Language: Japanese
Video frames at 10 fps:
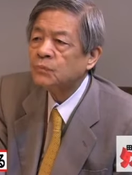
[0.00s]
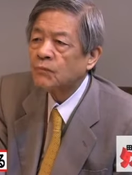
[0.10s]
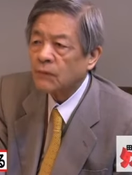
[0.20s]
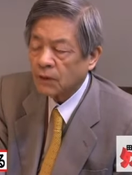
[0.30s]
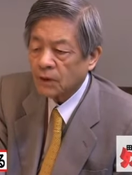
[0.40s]

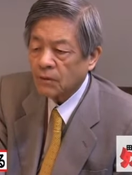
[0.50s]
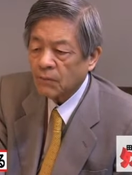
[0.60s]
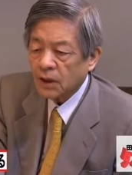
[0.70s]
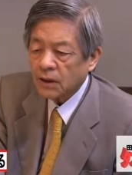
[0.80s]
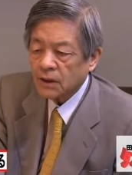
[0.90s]

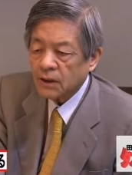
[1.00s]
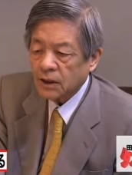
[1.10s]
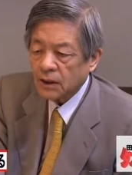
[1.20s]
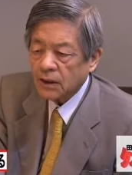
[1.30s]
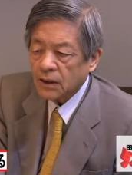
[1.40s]
ん、
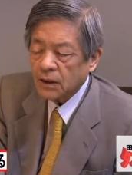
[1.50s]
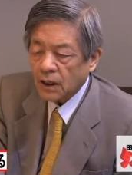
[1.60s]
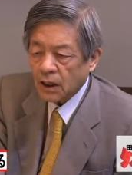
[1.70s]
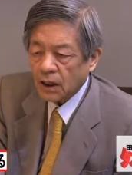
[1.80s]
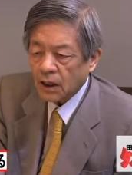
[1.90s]
はいすいま
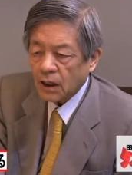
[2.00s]
せん、はい